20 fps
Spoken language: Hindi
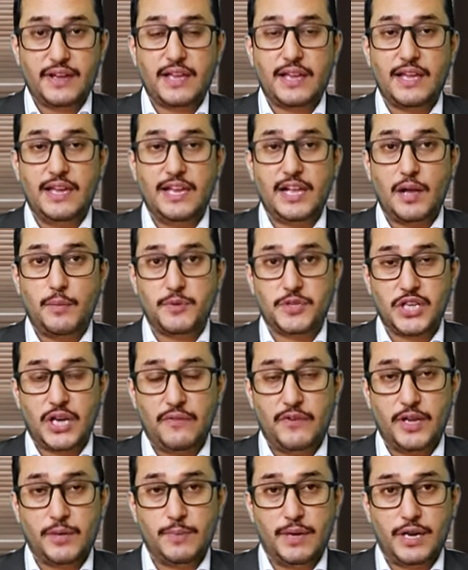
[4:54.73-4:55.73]
जाके खेलेगा
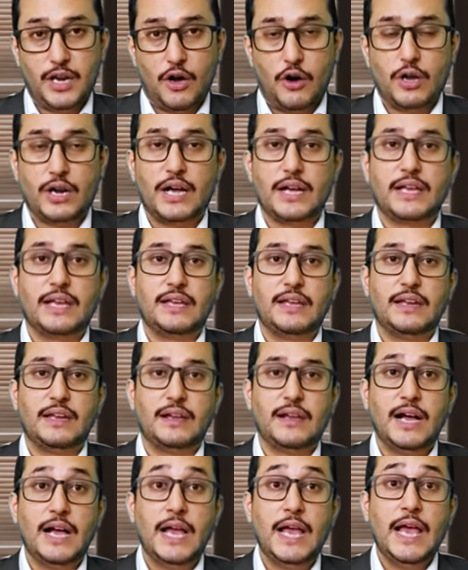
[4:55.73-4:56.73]
पिशावर एक बार लाहौर आके
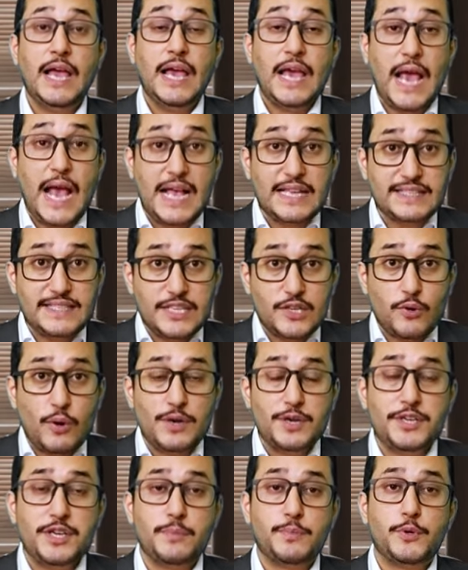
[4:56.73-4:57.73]
खेलेगा ऐसे
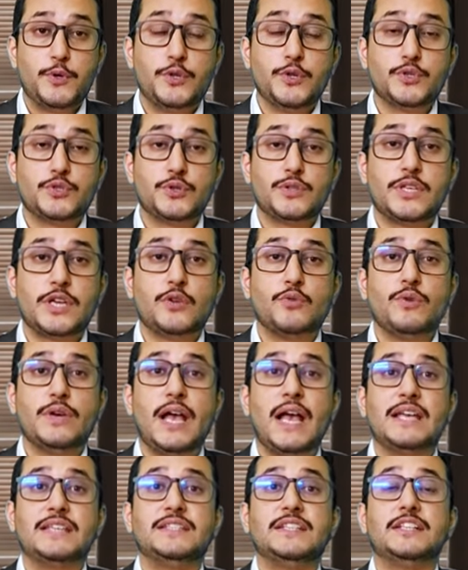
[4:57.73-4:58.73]
क्वालिटी प्रोड्यूस होती है
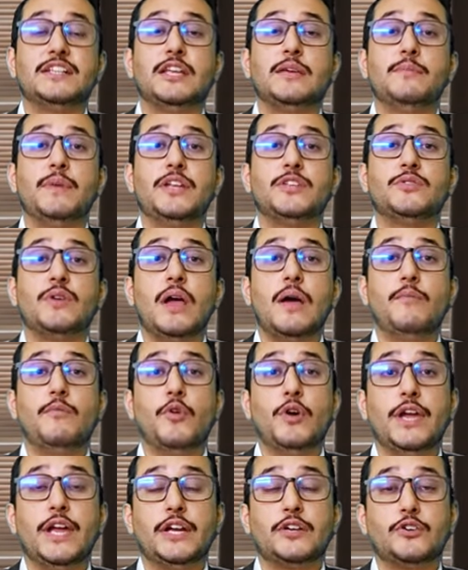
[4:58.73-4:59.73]
क्योंकि ऐसी टीमें जो है
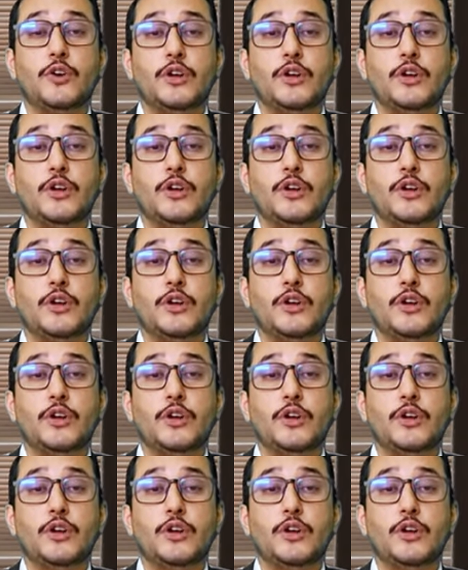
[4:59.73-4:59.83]
वो एक